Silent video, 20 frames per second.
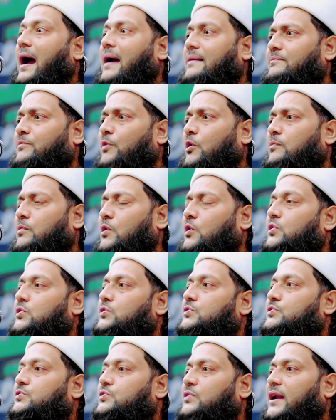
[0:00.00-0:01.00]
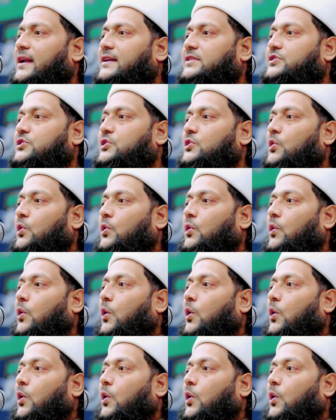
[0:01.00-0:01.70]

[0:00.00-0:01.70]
আমি বলবো নজরুলের ছিল